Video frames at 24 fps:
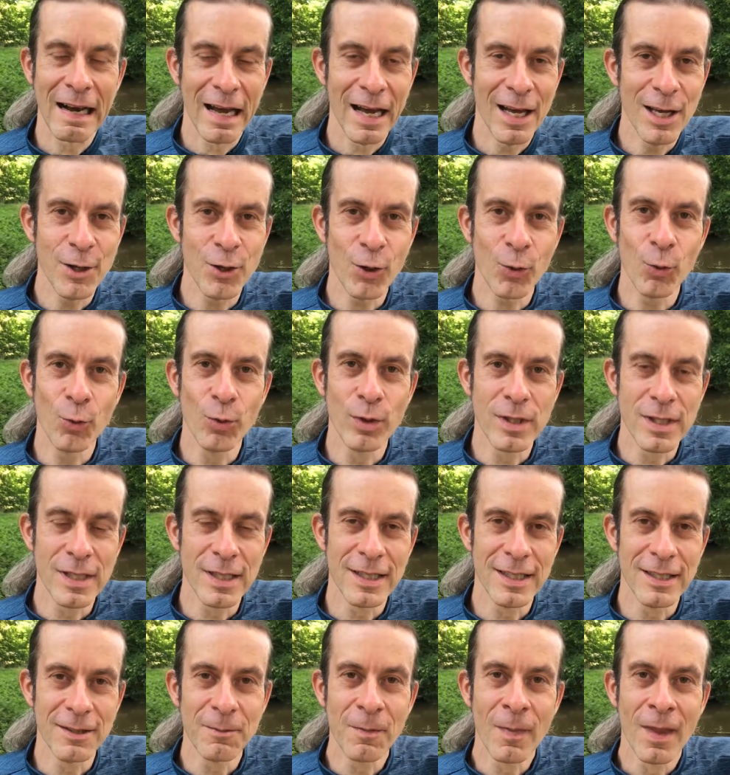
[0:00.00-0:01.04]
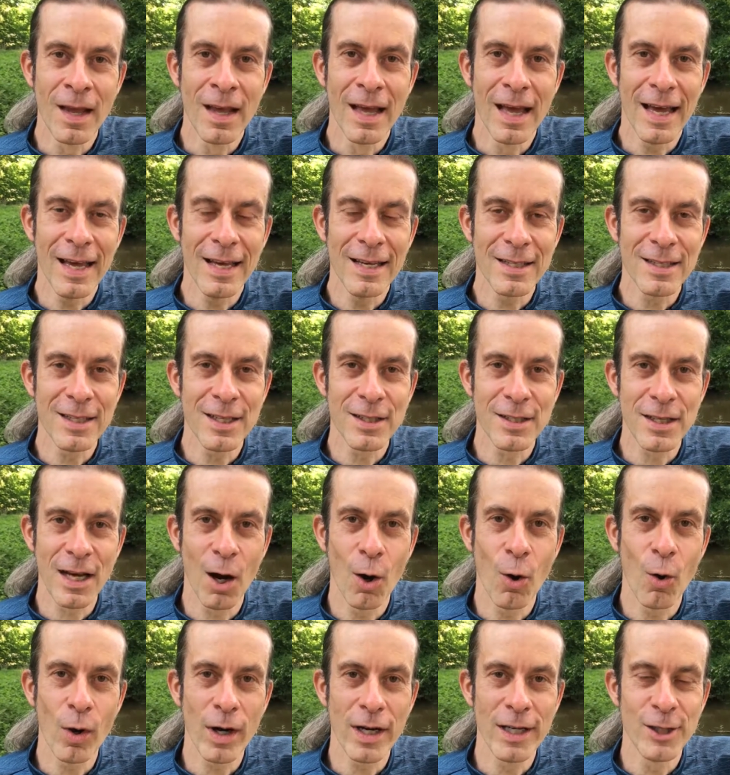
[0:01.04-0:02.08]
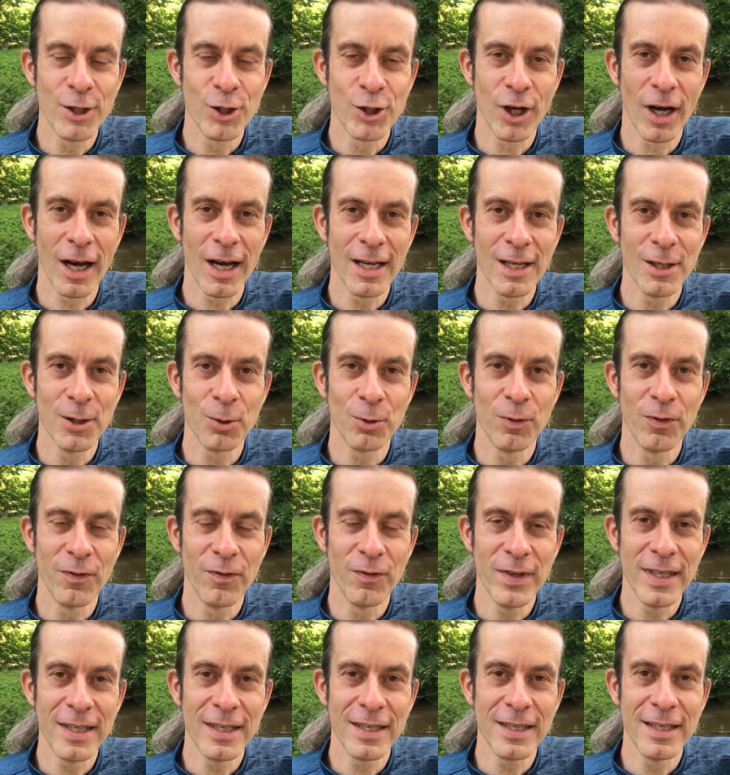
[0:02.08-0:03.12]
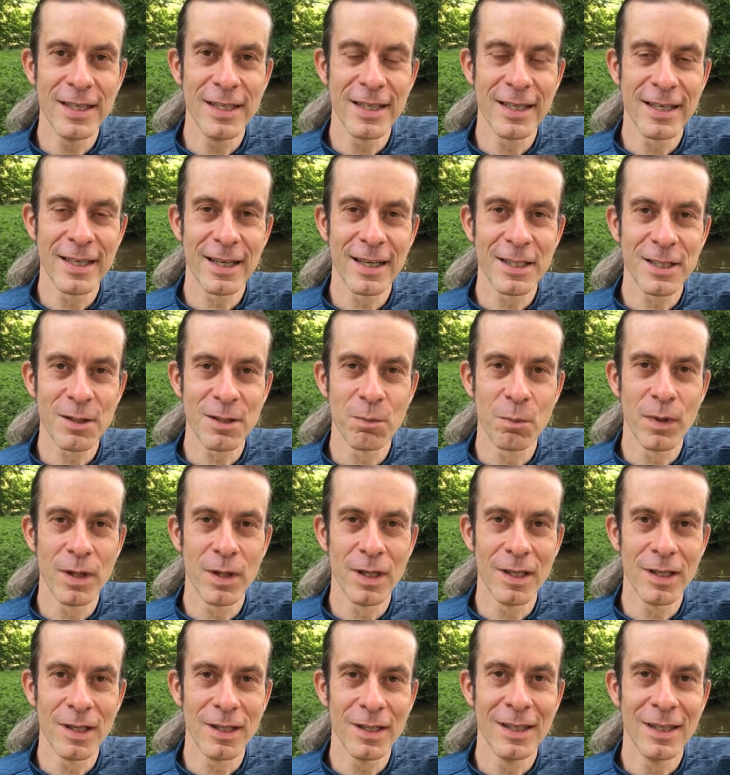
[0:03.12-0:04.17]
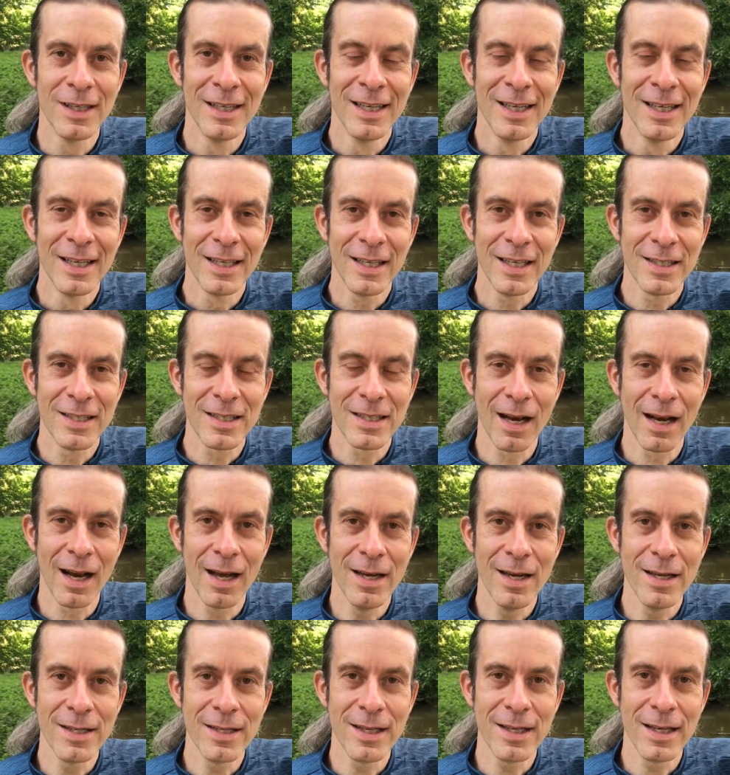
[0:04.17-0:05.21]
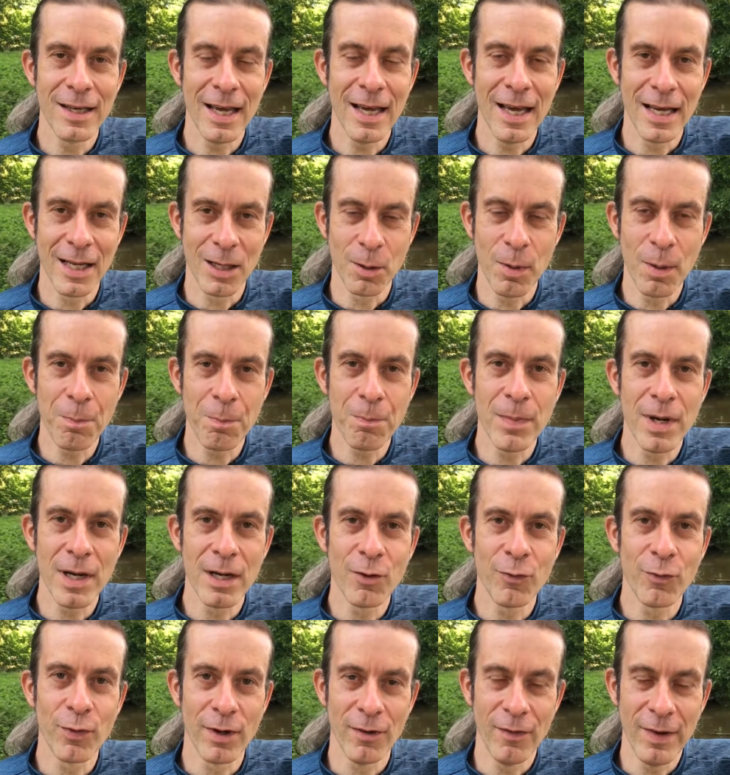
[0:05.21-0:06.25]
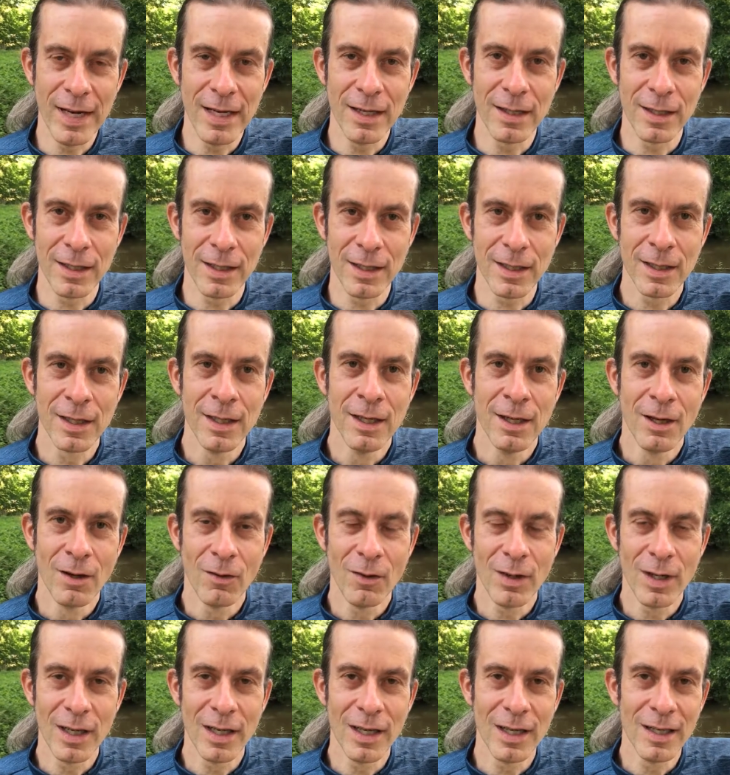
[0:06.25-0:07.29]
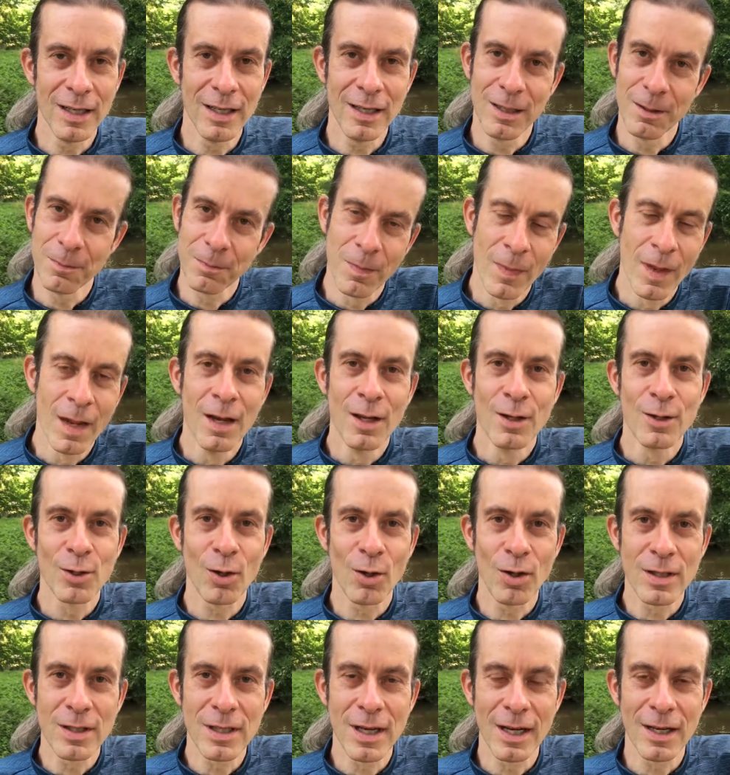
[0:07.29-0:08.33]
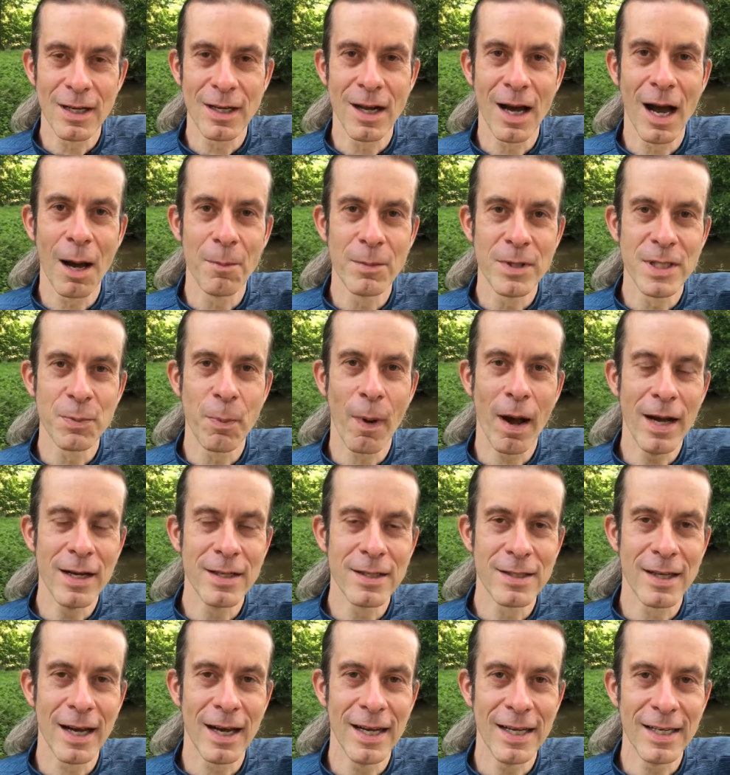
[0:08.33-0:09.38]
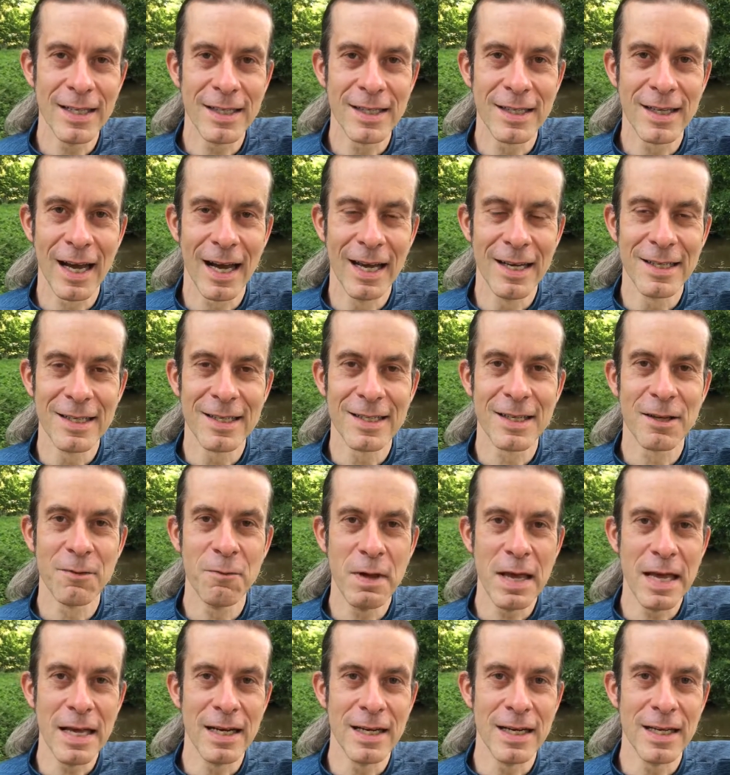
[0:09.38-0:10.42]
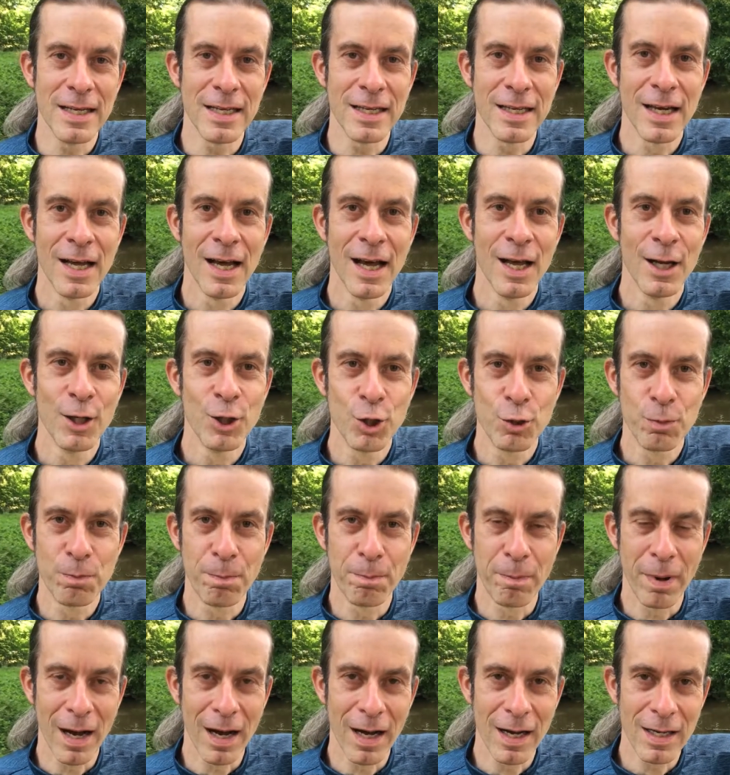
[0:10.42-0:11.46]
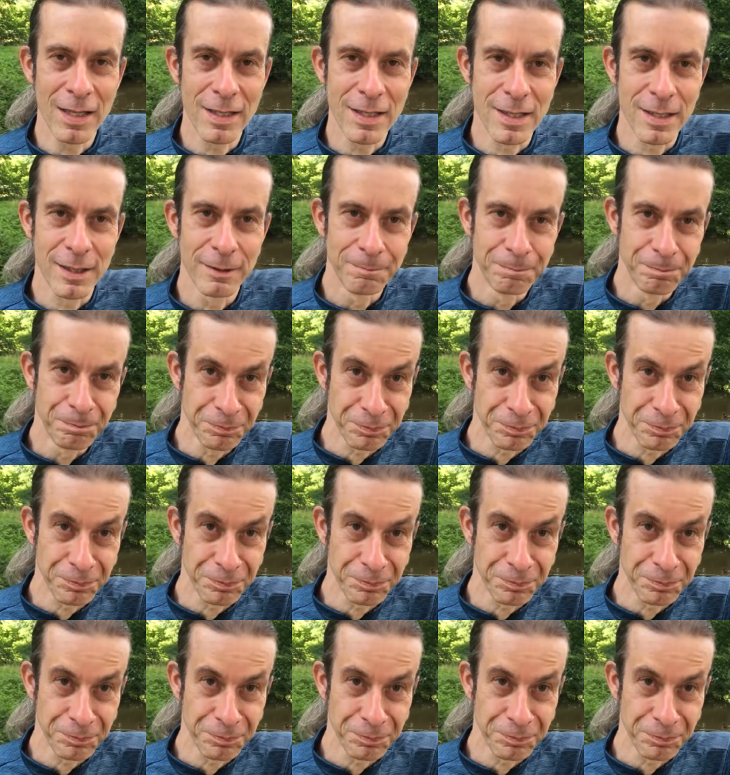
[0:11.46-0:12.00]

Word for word: gleich gut sind, ist es auch entscheidend und wichtig, dass man das gleiche Equipment verwendet, weil sonst hat, haben zwei Seiten ganz wenig Spaß.